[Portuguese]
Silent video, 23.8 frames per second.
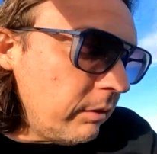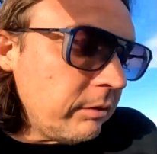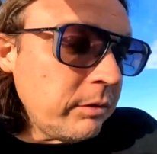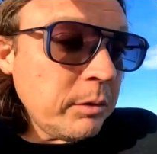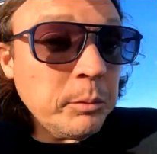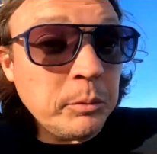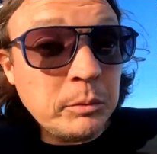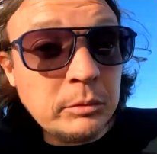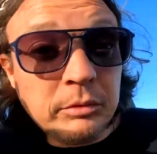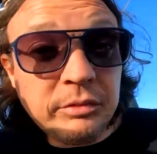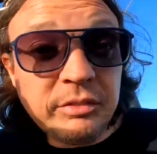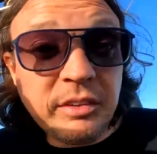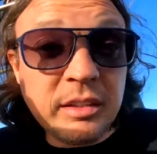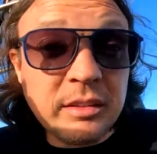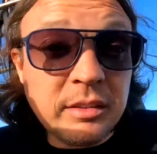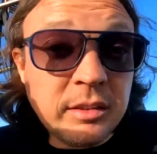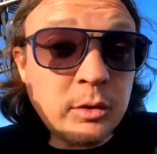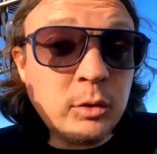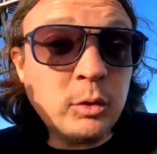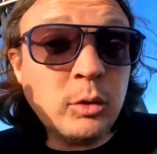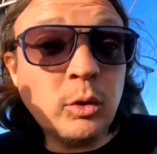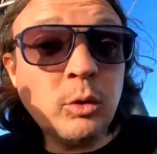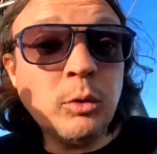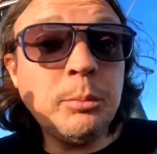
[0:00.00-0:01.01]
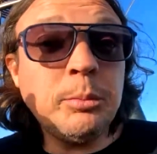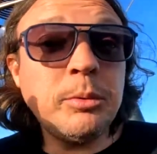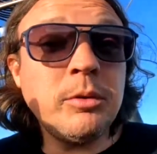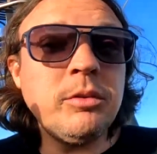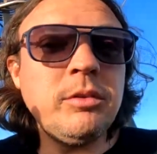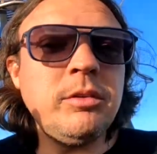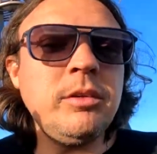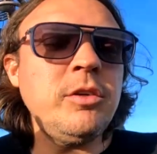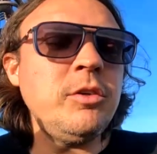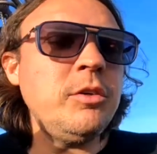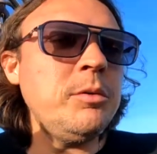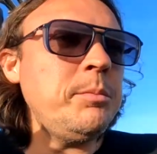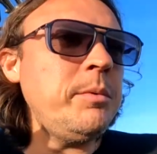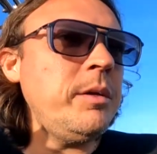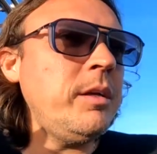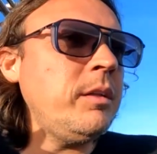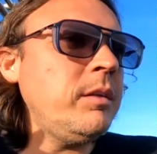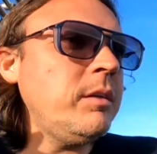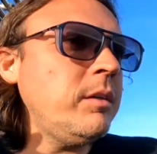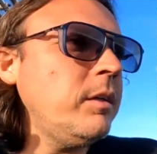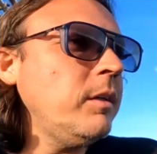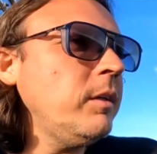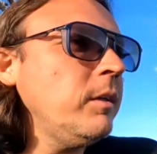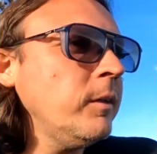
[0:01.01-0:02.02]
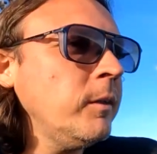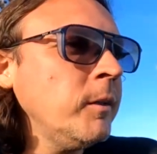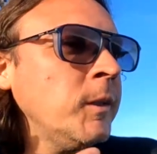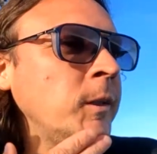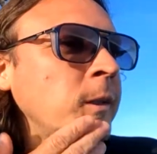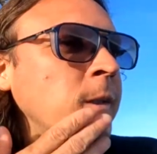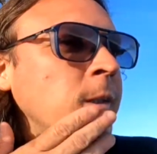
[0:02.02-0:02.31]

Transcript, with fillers: Vamos fazer todo o procedimento aí.